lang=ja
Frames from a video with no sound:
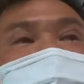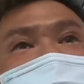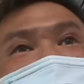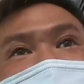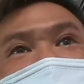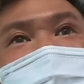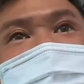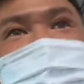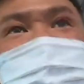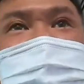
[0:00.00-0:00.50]

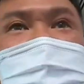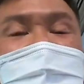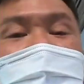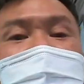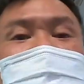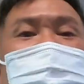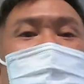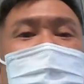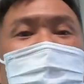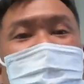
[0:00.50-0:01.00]
飲んだりして
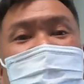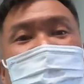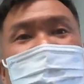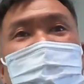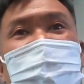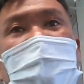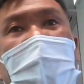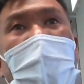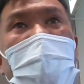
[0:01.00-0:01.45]
まったりしまし